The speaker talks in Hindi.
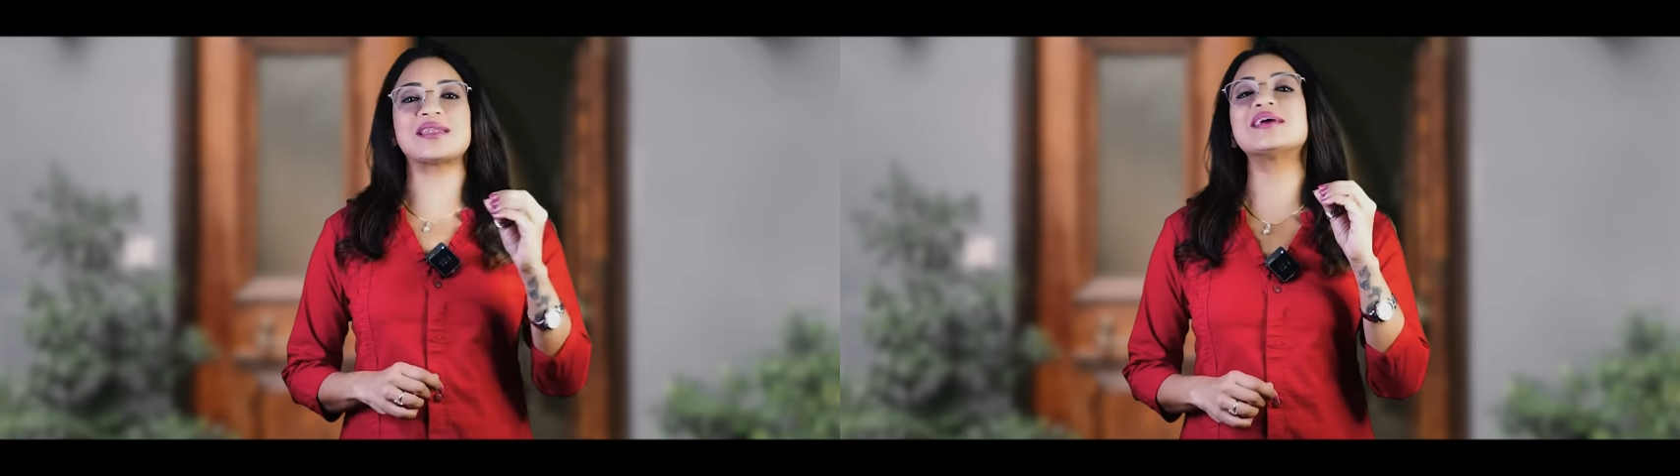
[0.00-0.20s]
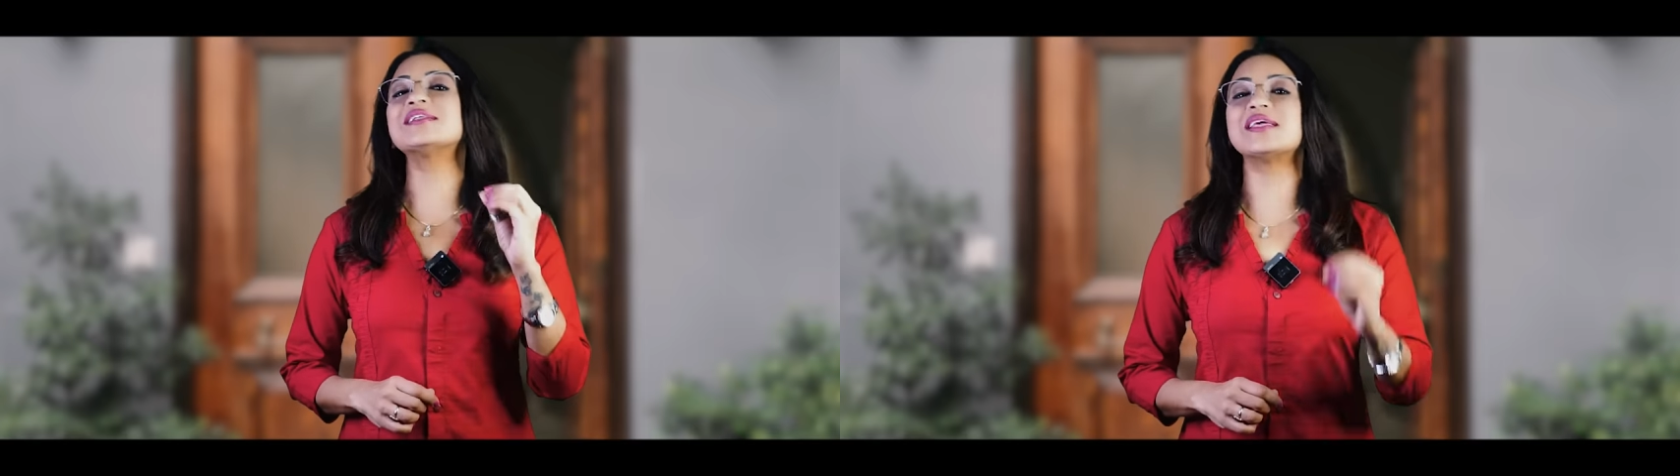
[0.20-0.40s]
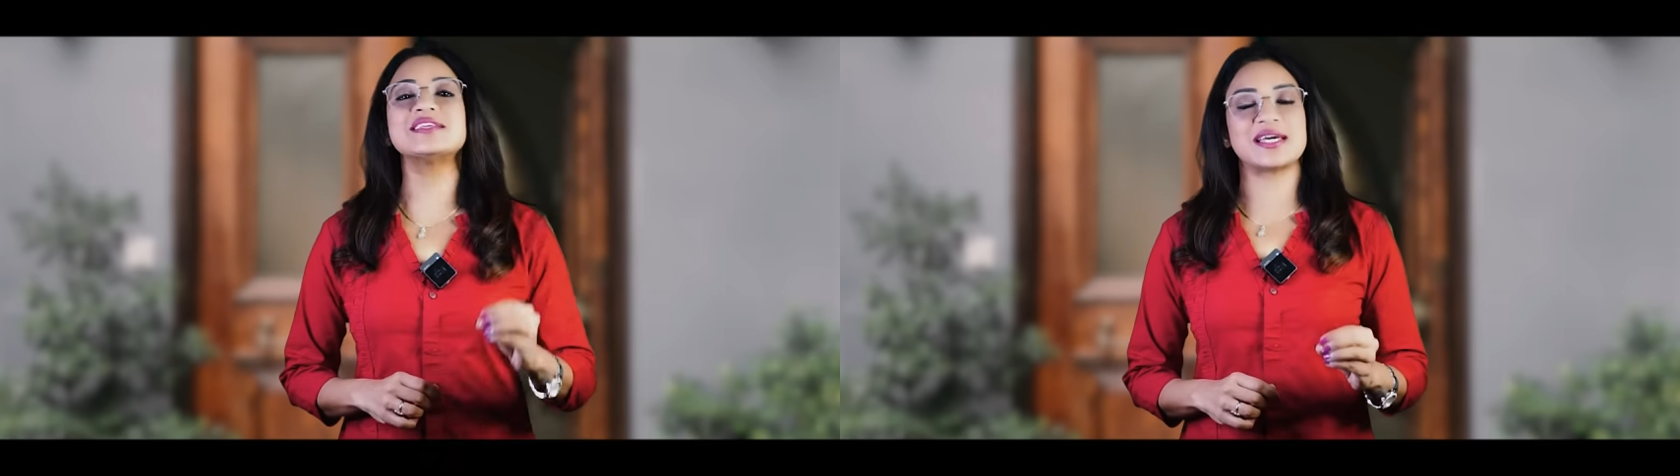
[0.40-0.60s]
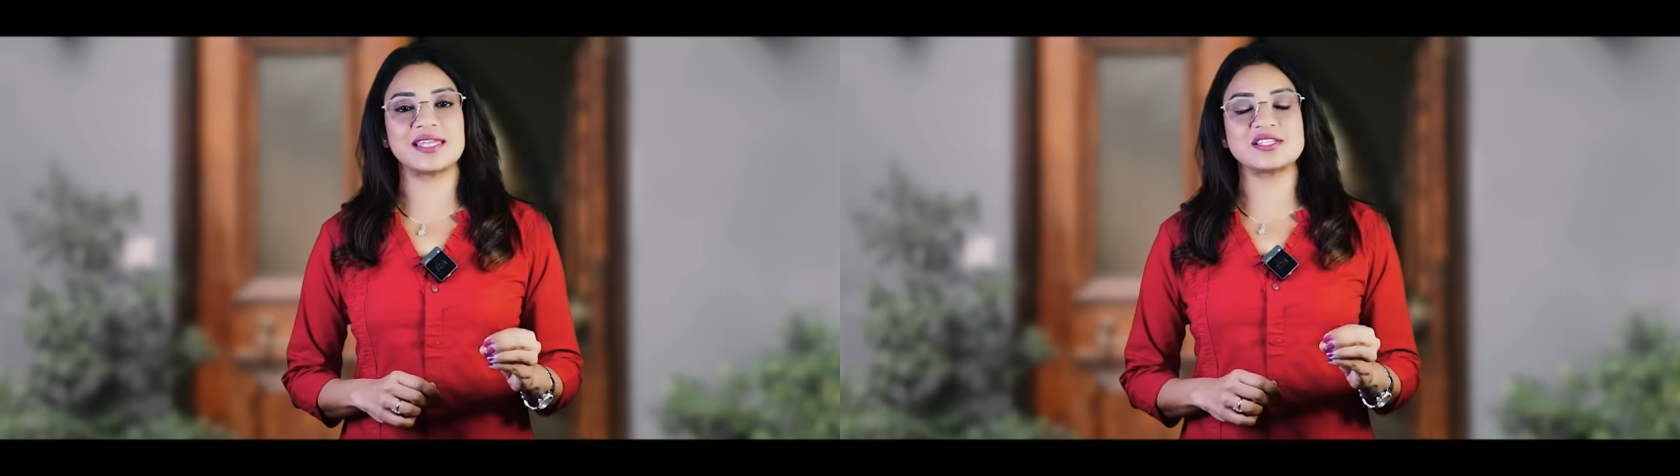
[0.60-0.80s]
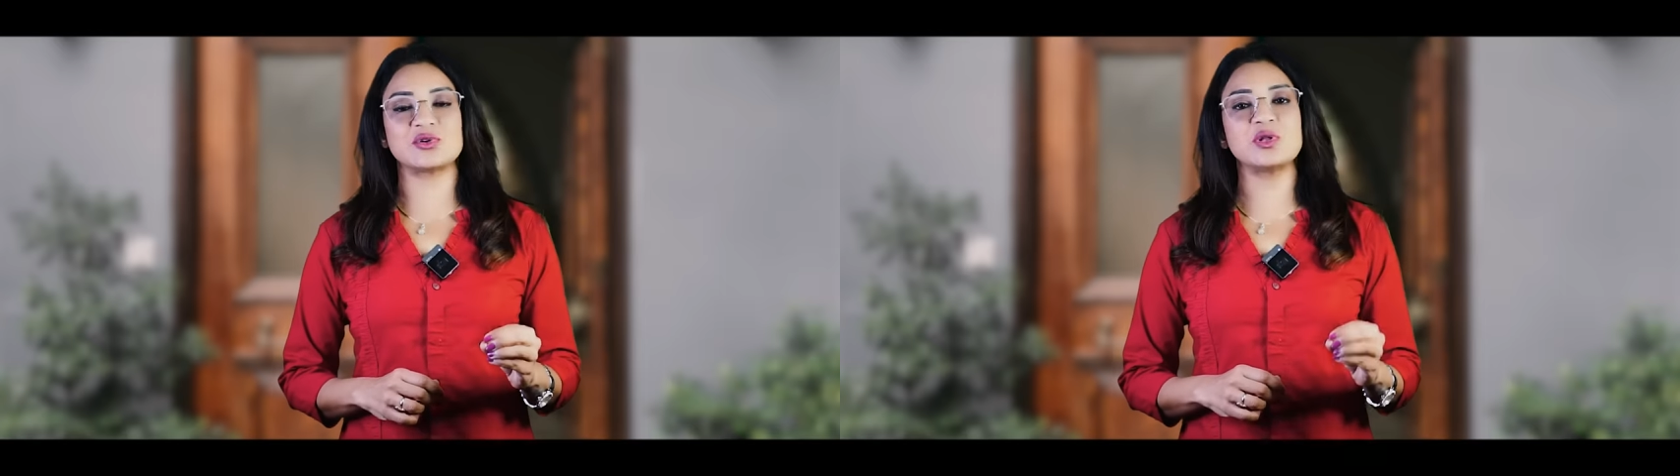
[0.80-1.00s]
टेक्निकल नहीं
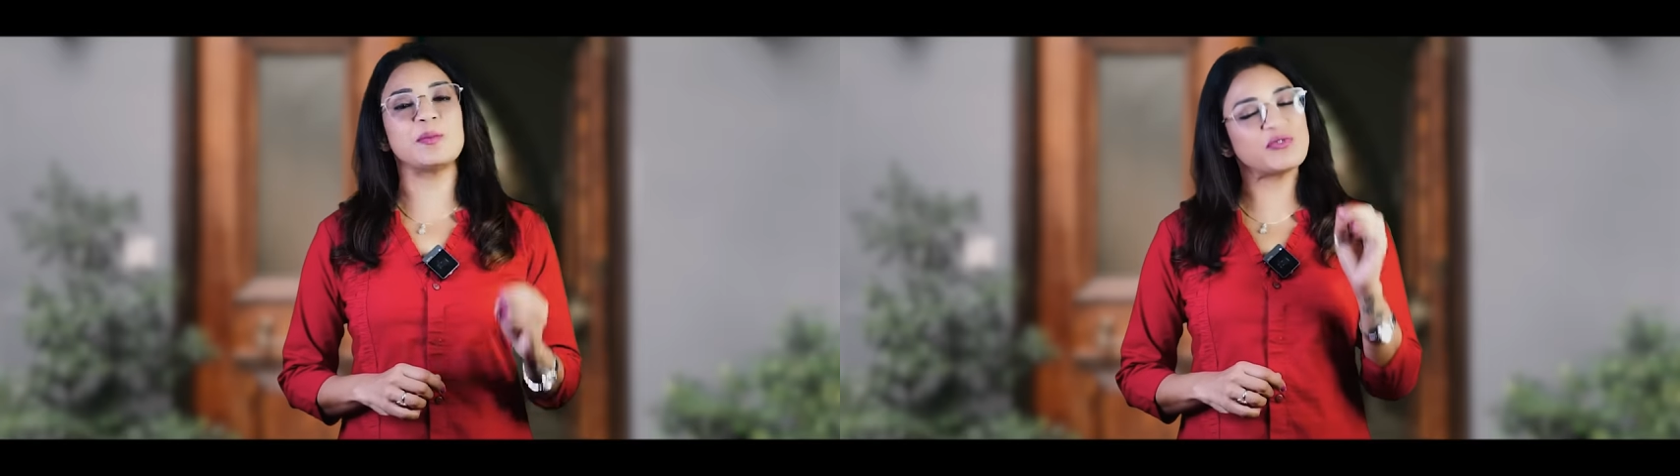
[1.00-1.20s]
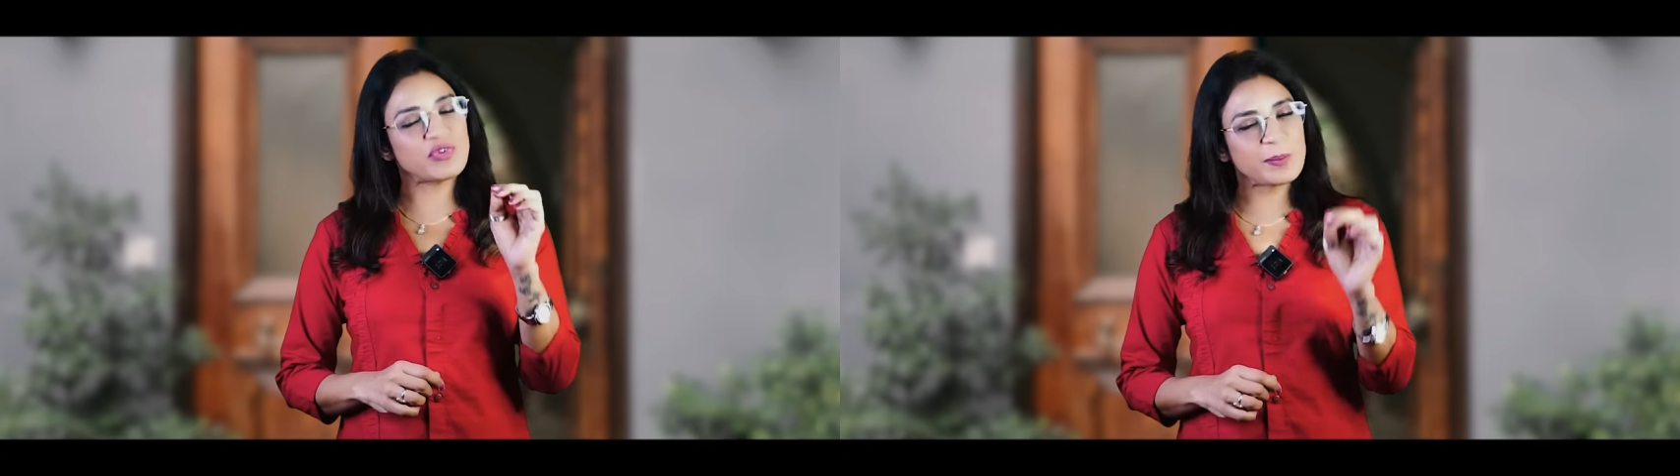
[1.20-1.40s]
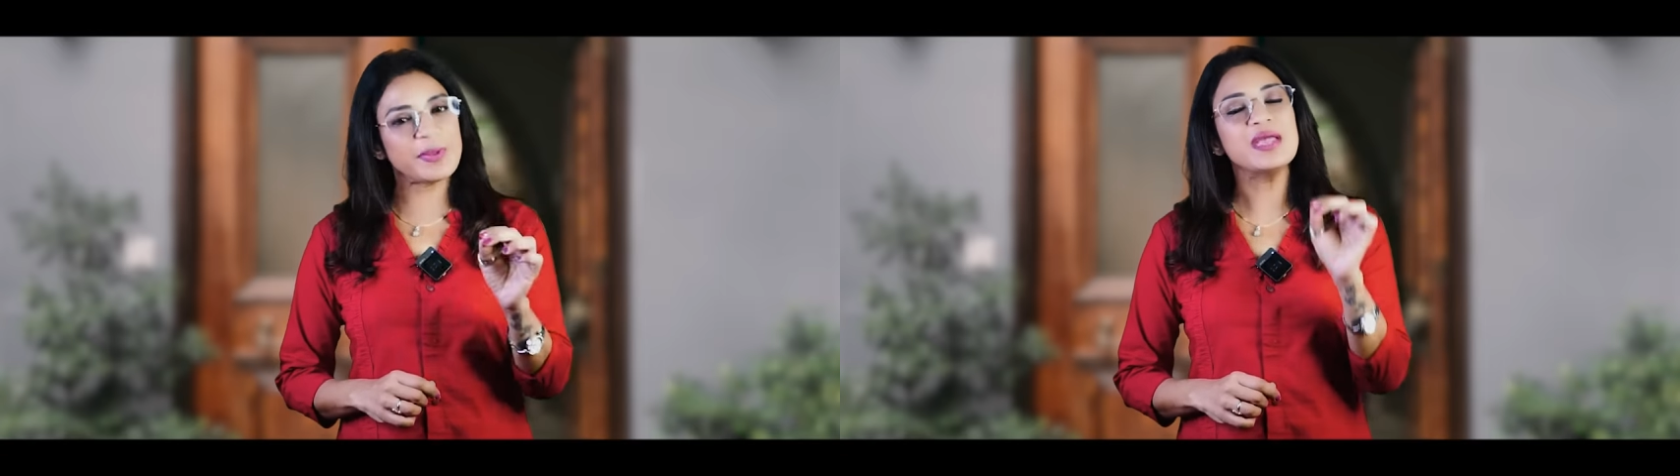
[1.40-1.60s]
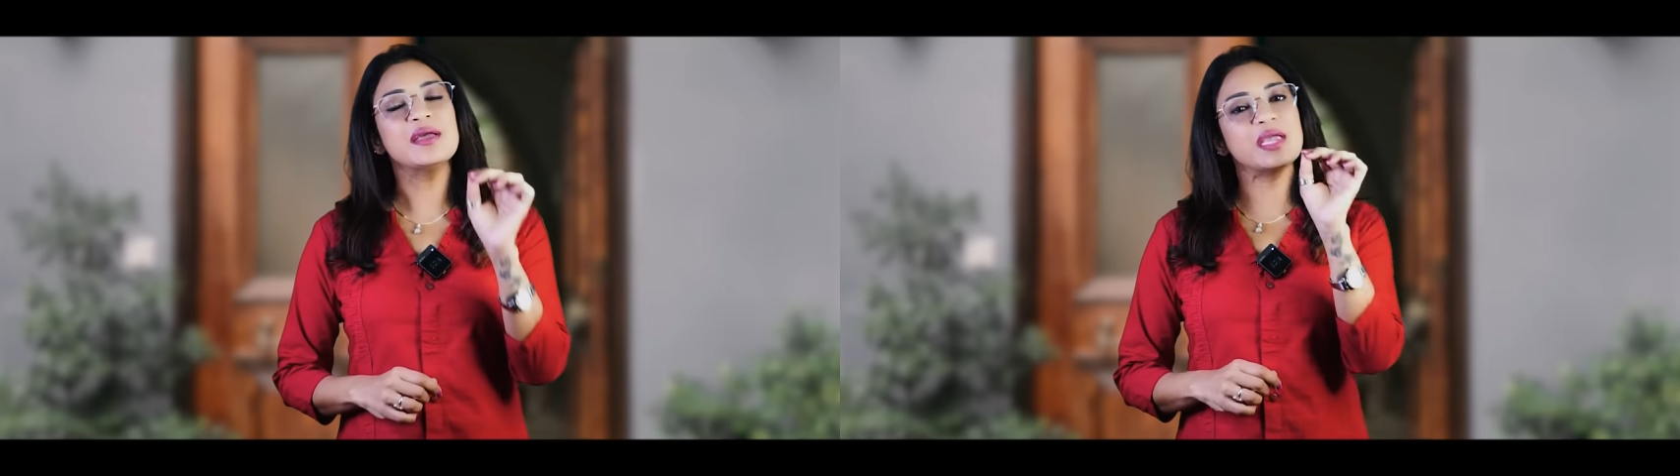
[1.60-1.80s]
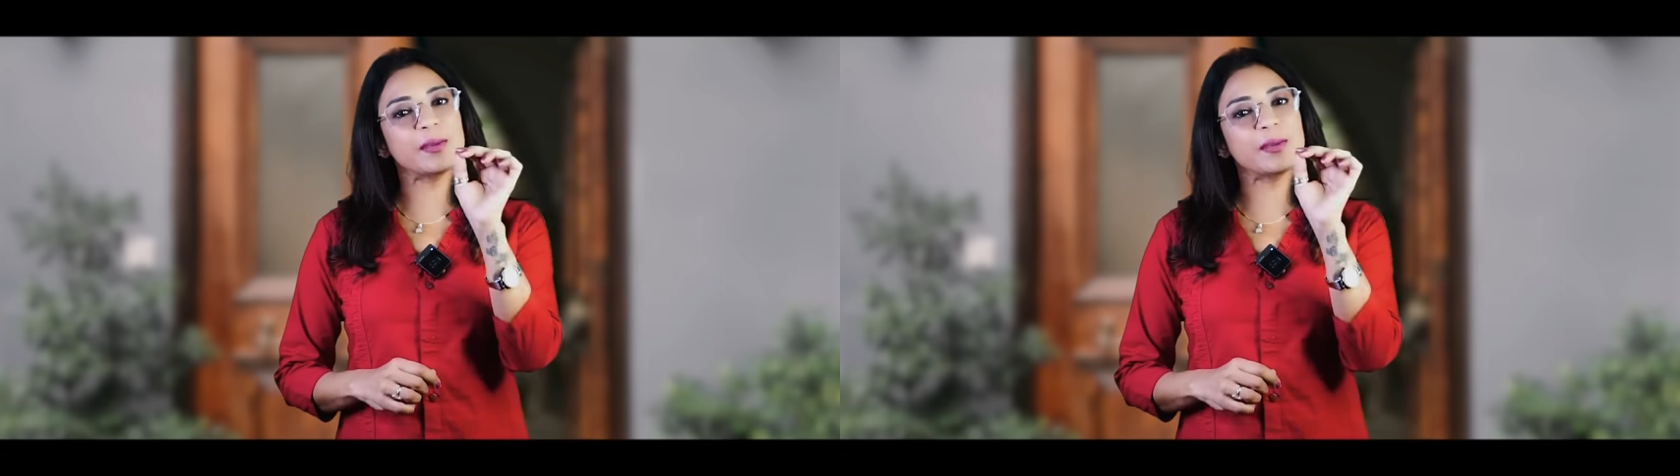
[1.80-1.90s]
जाने की ज़रूरत है बट फिर भी